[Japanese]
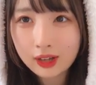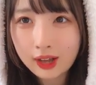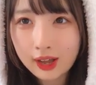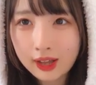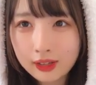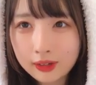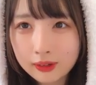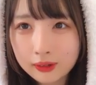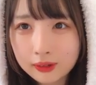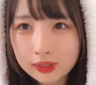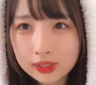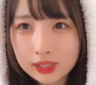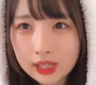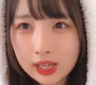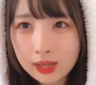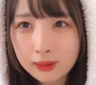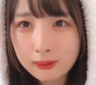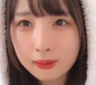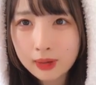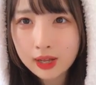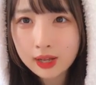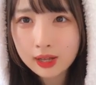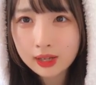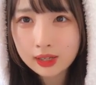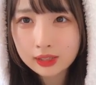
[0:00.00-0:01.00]
おはようござい
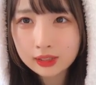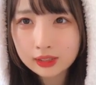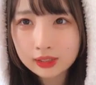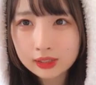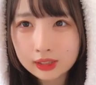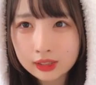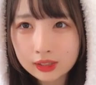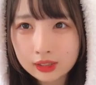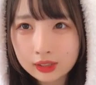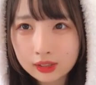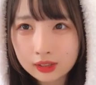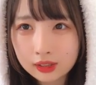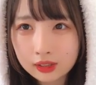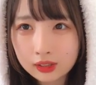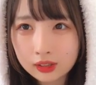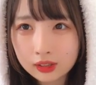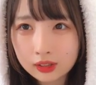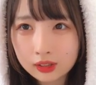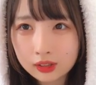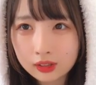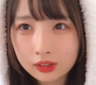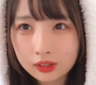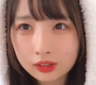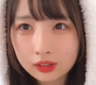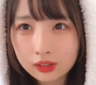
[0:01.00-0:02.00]
ます
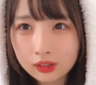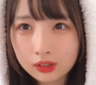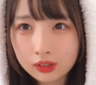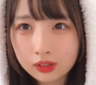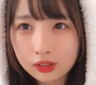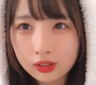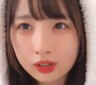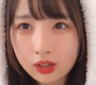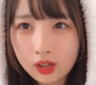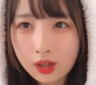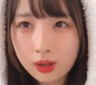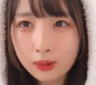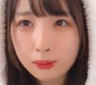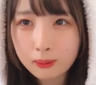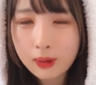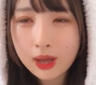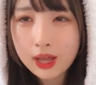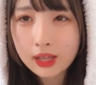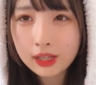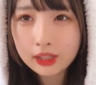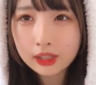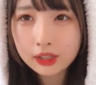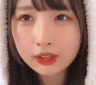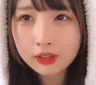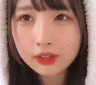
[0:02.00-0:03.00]

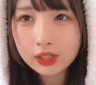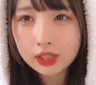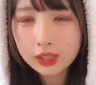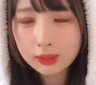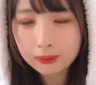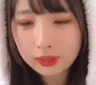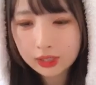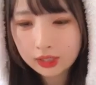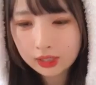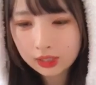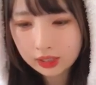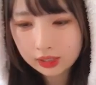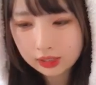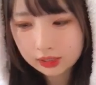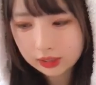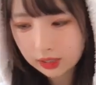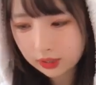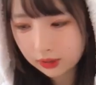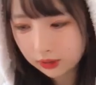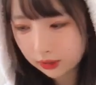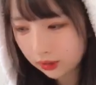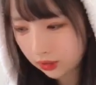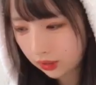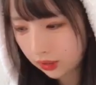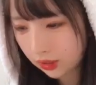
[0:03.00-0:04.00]
前にケーキみんなで
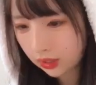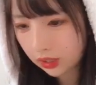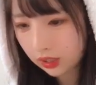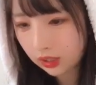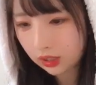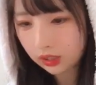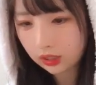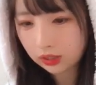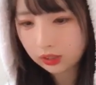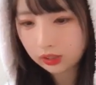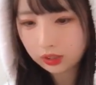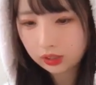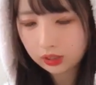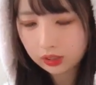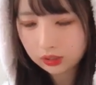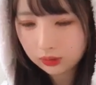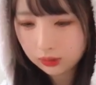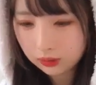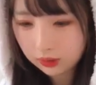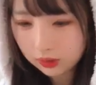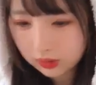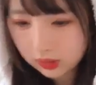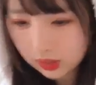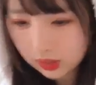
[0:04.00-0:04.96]
制服着てなかったっけそう